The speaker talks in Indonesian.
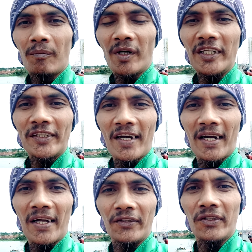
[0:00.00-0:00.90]

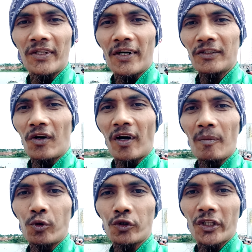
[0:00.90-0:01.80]
mengisahkan tentang
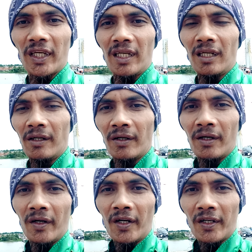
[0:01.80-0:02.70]
seorang putri
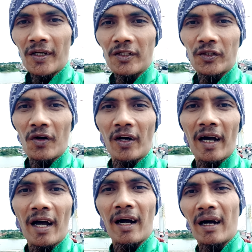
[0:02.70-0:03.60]
dan
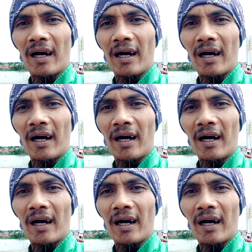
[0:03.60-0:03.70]
seorang